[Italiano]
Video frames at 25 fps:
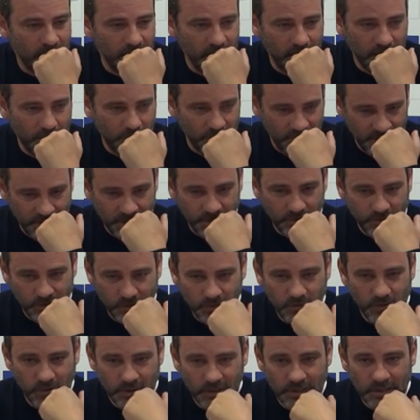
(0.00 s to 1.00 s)
e quindi
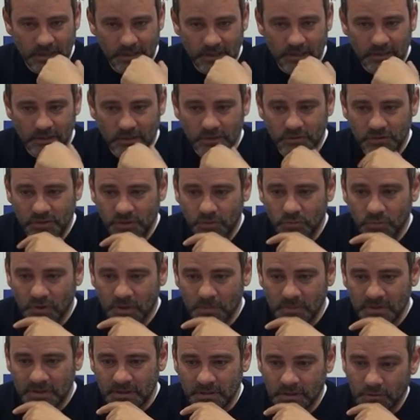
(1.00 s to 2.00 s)
eh,
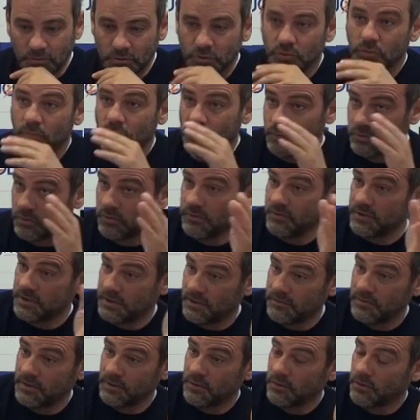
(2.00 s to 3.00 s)
sicuramente da questo punto di
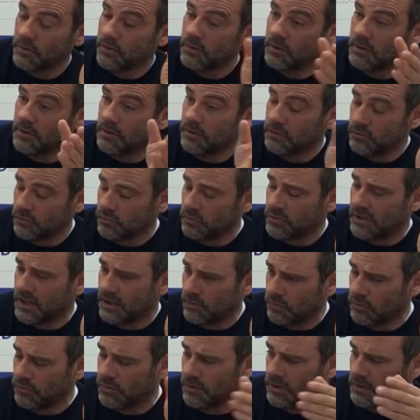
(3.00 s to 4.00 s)
vista vedo il
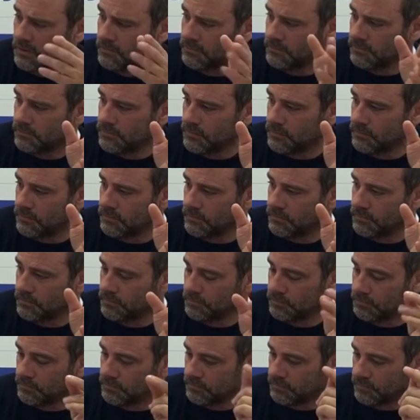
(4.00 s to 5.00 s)
risultato di
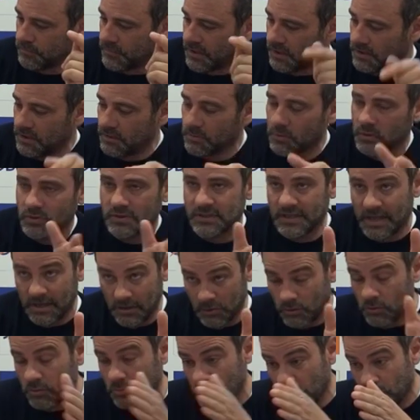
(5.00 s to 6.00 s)
di
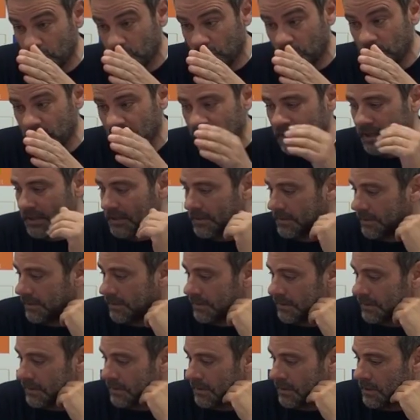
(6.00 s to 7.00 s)
Bolzano come un
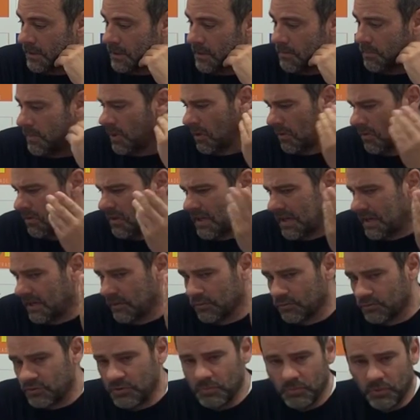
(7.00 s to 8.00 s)
propellente, però non è
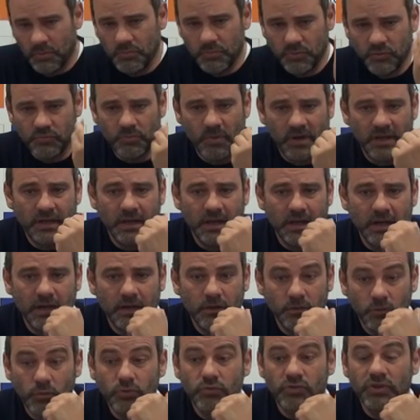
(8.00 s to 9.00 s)
che non si può più
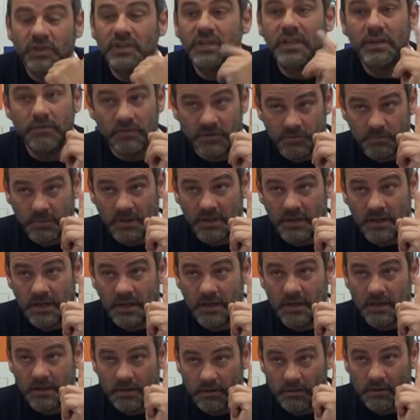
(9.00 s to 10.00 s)
sbagliare, non si deve
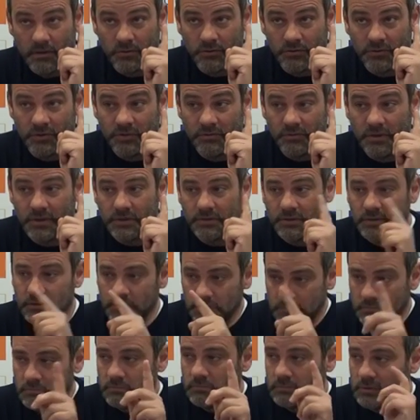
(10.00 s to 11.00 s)
sbagliare, che è una cosa diversa.
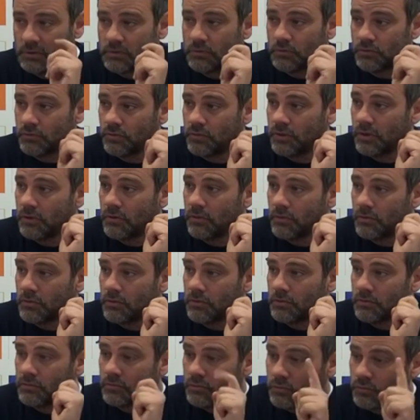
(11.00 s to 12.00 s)
Questo sono
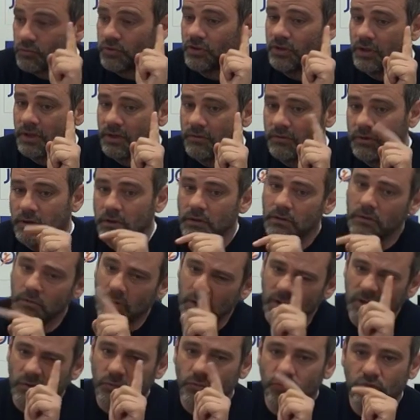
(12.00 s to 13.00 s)
d'accordo. Non si deve,
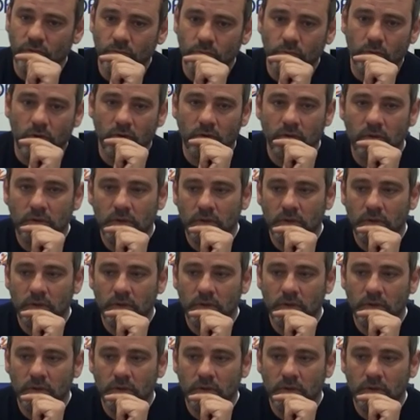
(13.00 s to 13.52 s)
no che non si può.